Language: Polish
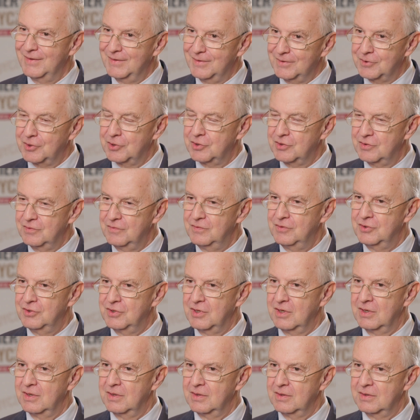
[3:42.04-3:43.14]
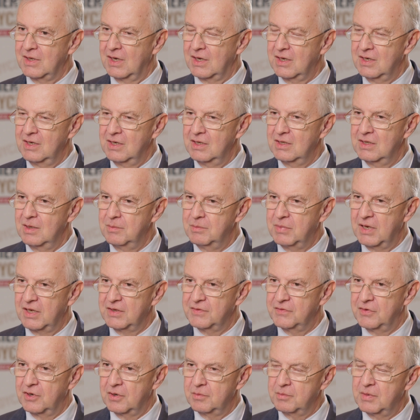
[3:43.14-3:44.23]
rzeczywiście takiej jednej
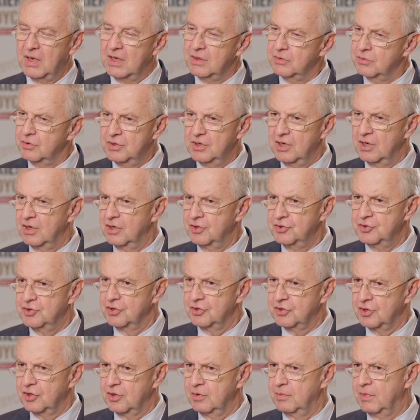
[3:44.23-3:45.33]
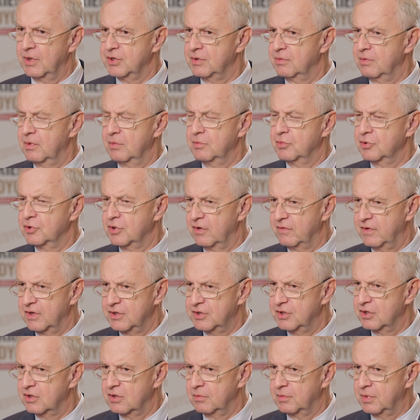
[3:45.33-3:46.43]
platformy, ale tu nie chodzi o to chyba, żeby
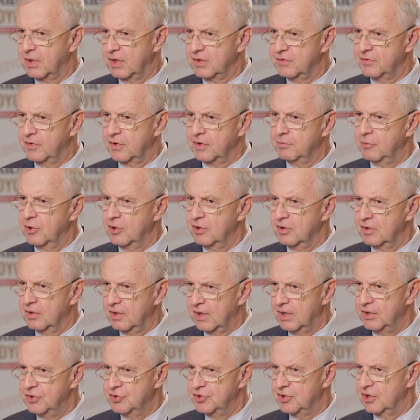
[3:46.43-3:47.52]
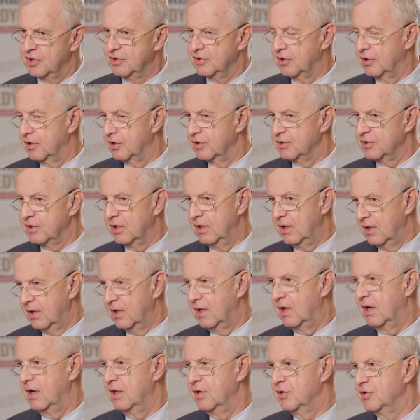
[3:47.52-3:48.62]
budować jedną platformę i ograniczać kogoś.
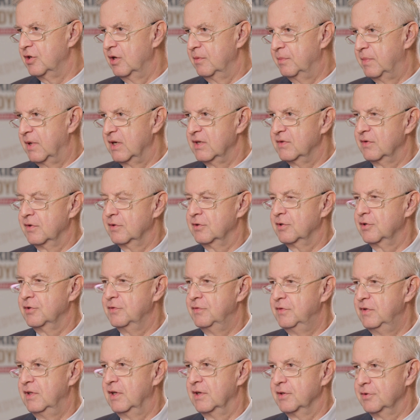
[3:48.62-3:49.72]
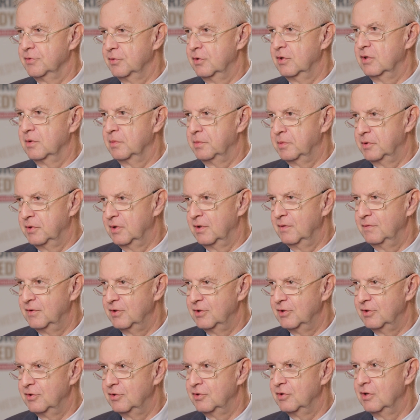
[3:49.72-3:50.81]
Ale jeżeli państwo coś finansuje, to powinno
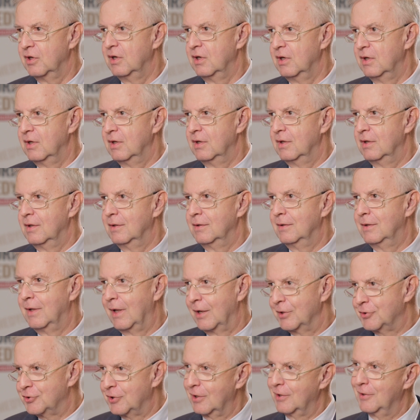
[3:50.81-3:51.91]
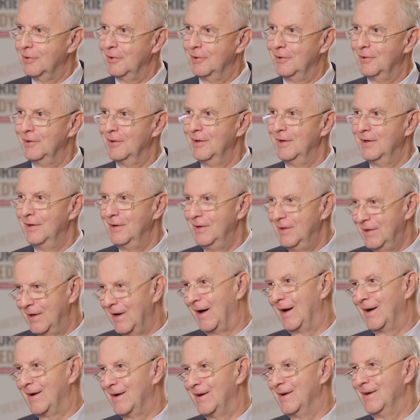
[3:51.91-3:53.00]
wiedzieć dlaczego i
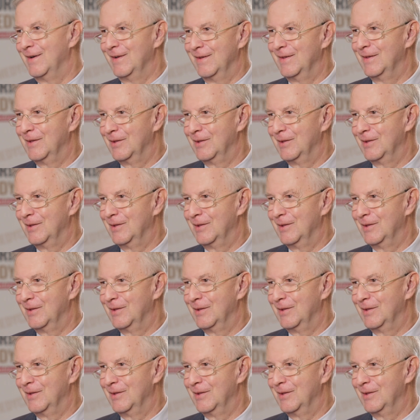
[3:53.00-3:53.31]
jak.